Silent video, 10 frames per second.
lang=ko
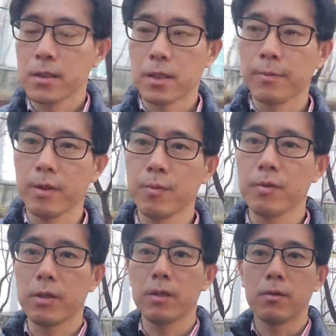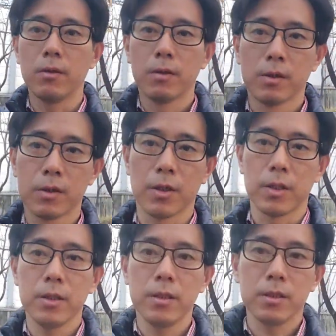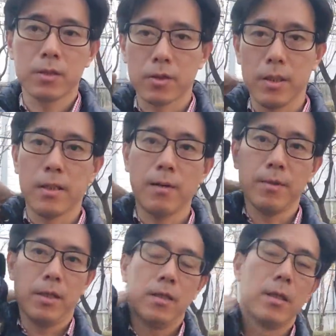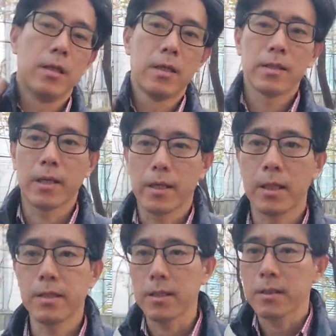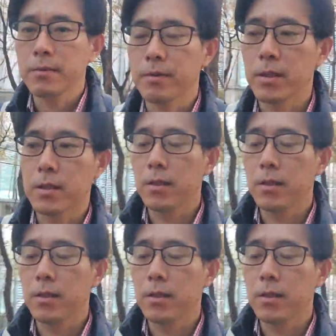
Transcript: 그럼에도 불구하고 저는 저의 삶을 살아갈 작정입니다.